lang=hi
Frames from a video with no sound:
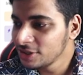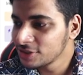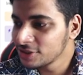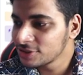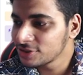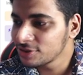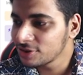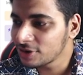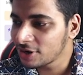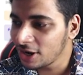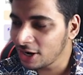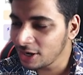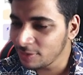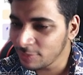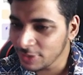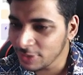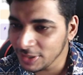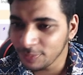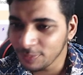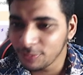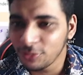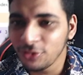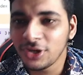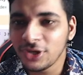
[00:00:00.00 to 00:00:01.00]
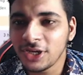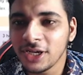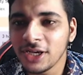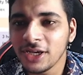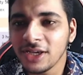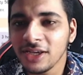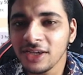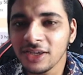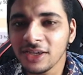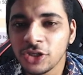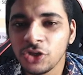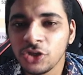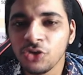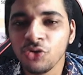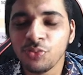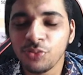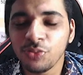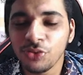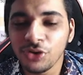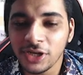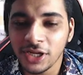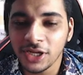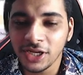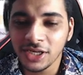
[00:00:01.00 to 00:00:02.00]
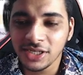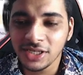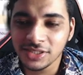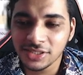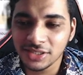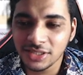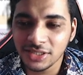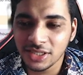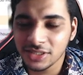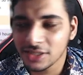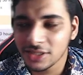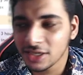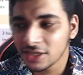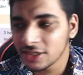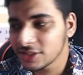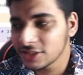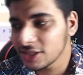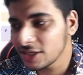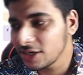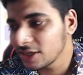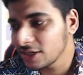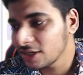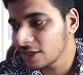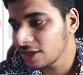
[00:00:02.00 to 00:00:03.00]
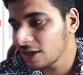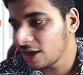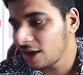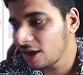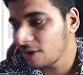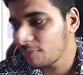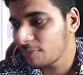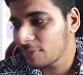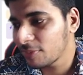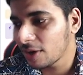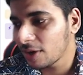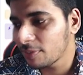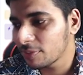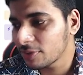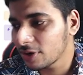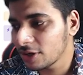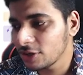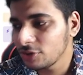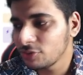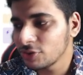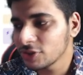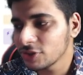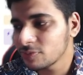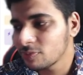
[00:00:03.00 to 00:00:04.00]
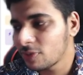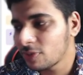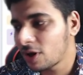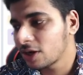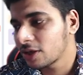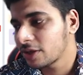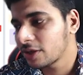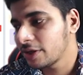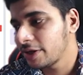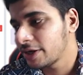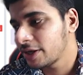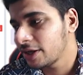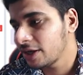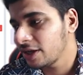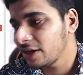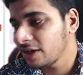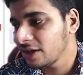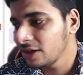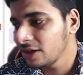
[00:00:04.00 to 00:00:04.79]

सो so, कल भी पुट है क्यों पुट है सीधा सीधा रीजन है कि यहाँ पे आपका यूएस मार्केट है